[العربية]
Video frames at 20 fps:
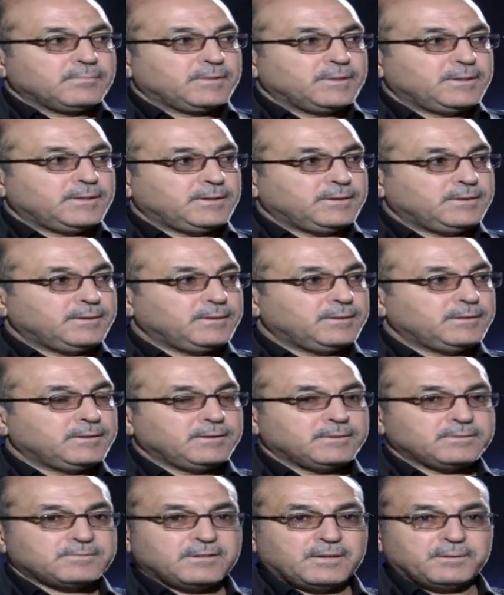يعني
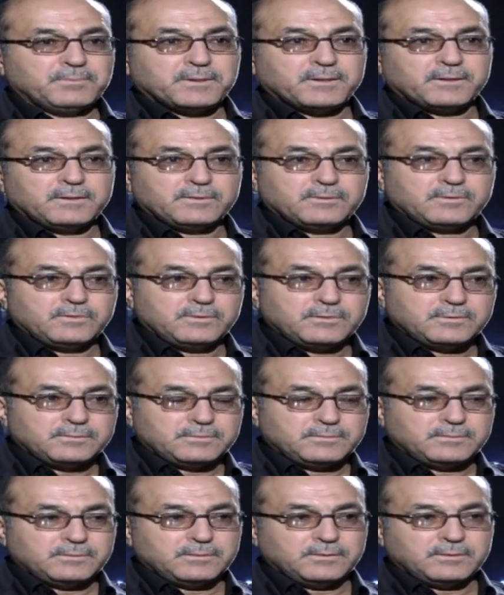أنا سابقا كنت
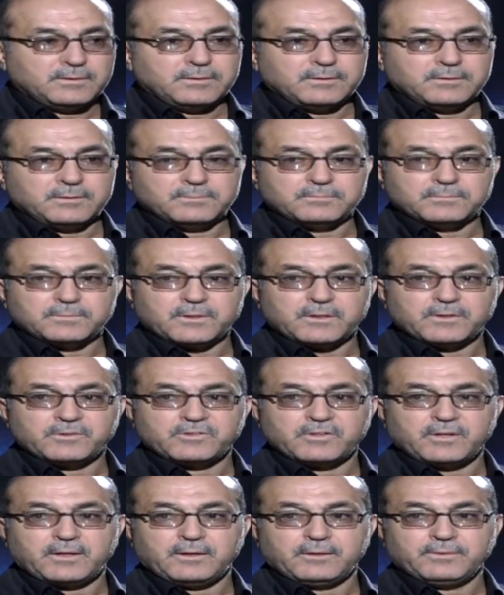آه،
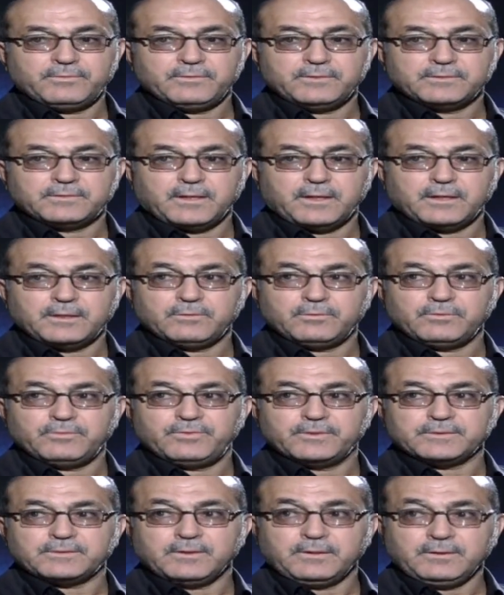مرشح في تحالف
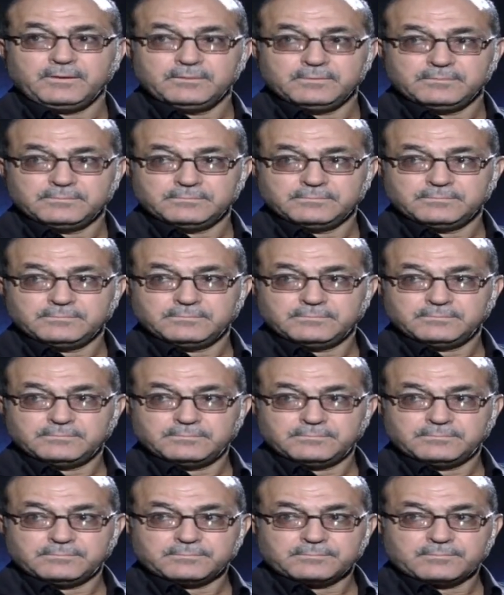الفتح نعم
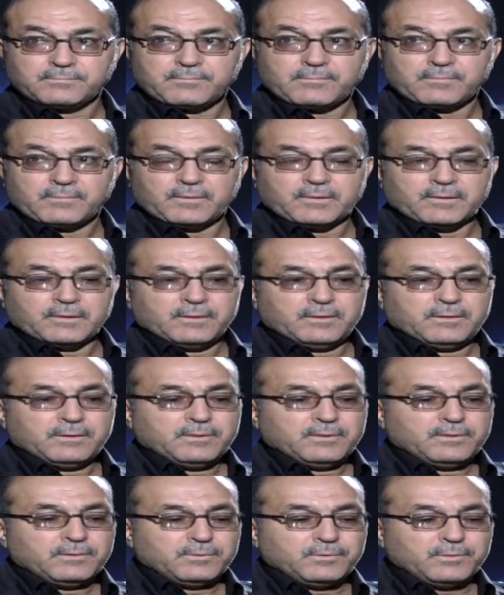
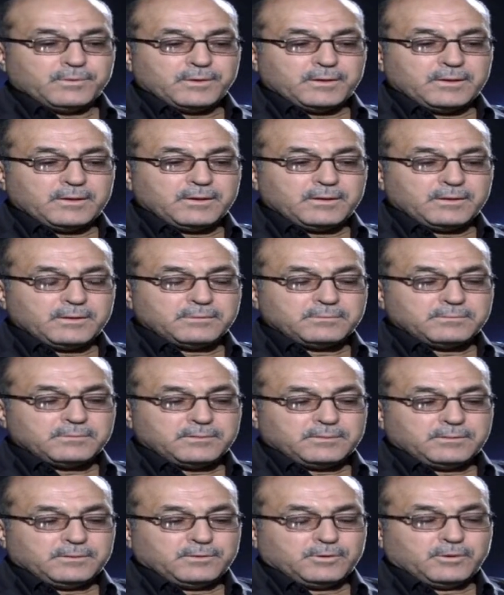
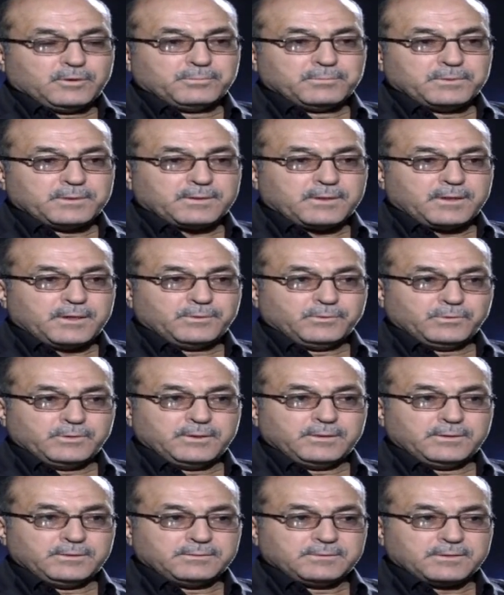واليوم القانون
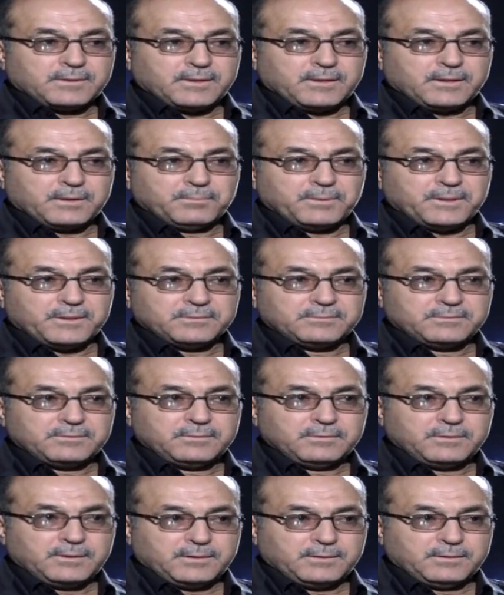
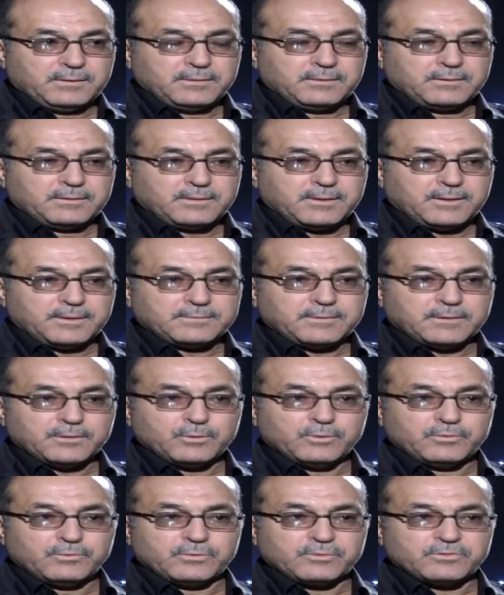الانتخابات يعني كانت
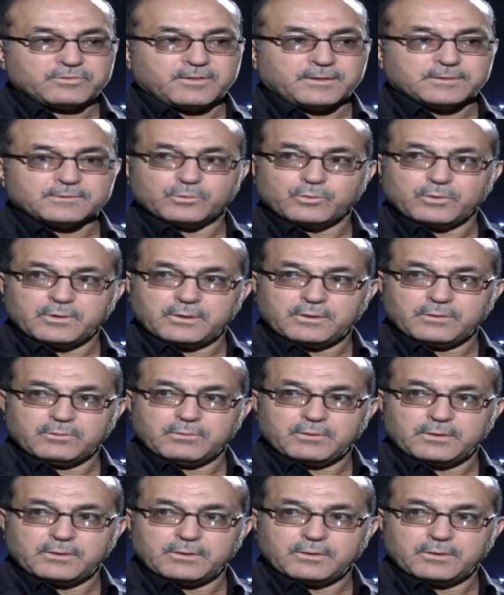اكو سطوه